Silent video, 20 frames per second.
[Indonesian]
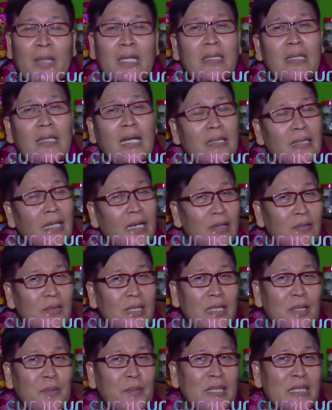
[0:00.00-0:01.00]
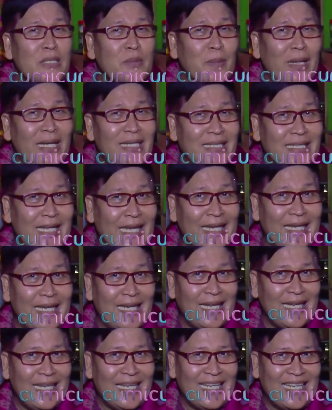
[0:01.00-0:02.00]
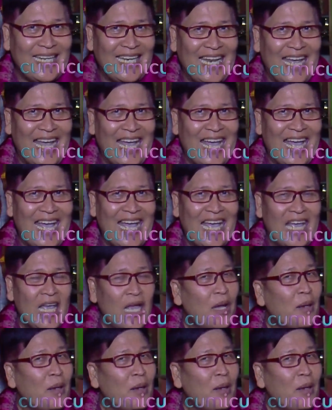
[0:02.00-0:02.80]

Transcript: tidak terlalu jadi mismatching Nah,